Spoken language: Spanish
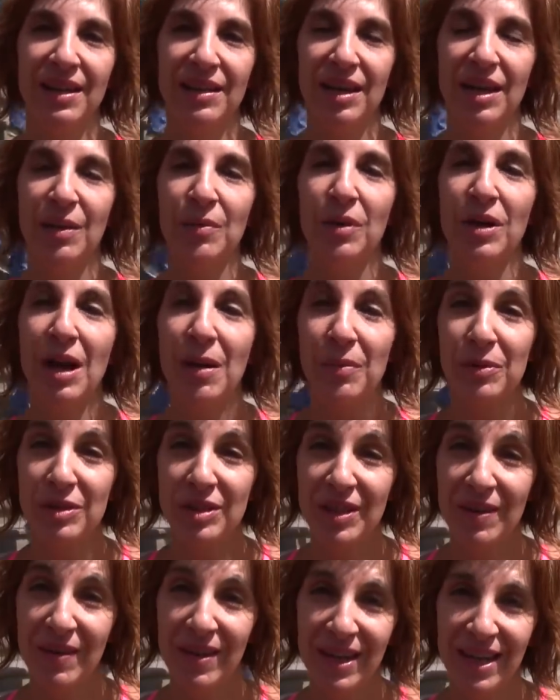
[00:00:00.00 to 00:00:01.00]
tenemos la
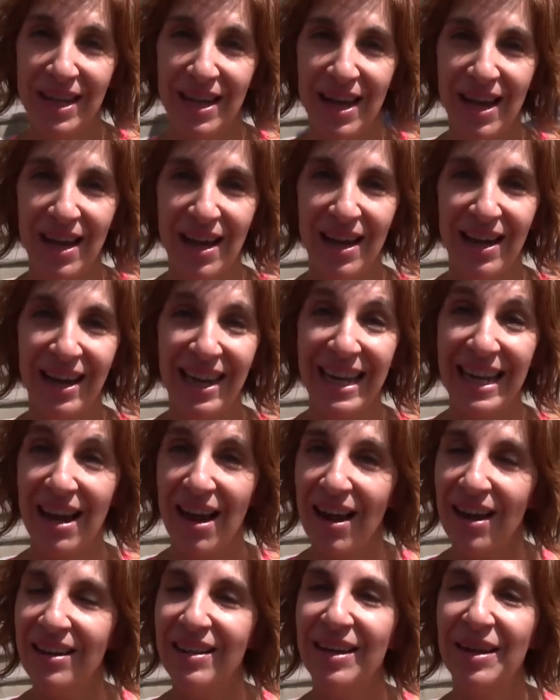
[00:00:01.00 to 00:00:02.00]
posibilidad
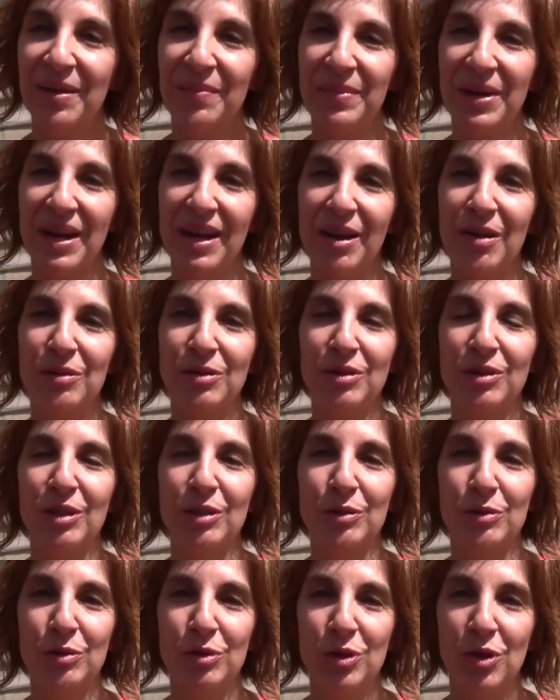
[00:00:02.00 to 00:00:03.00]
real de cambiar la
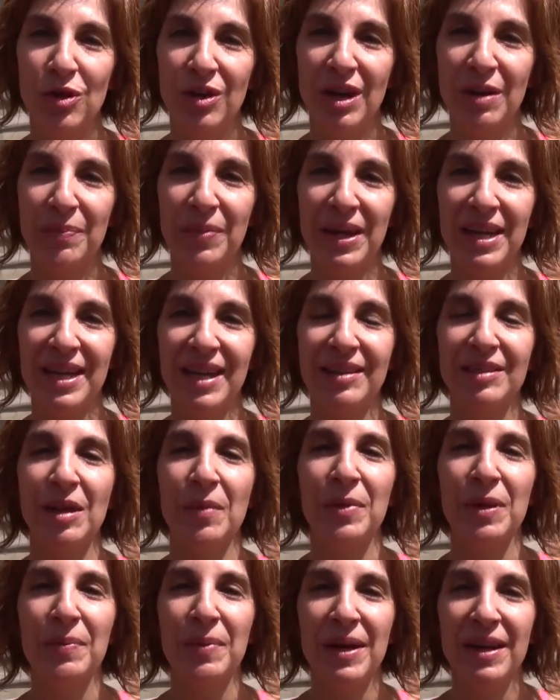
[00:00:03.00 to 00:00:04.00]
constitución, el país
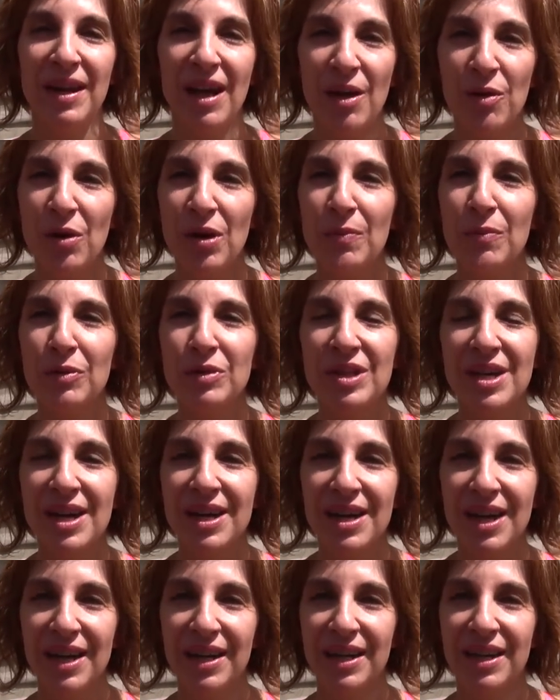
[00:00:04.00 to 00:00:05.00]
está preparado, hay
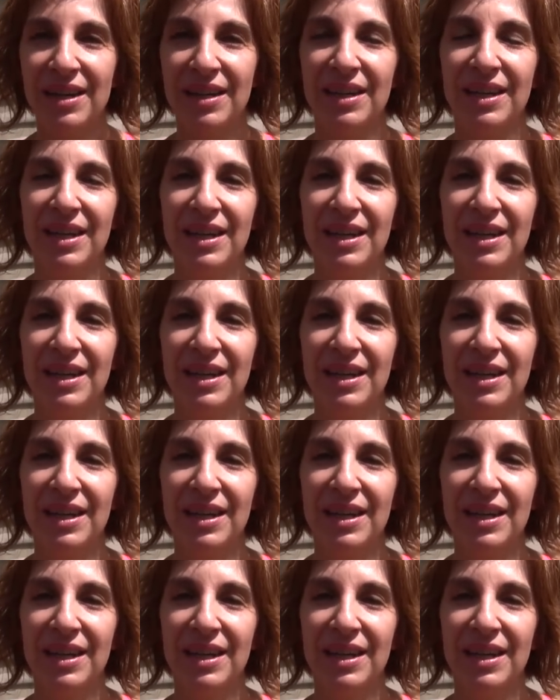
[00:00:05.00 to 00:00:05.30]
muchas ganas,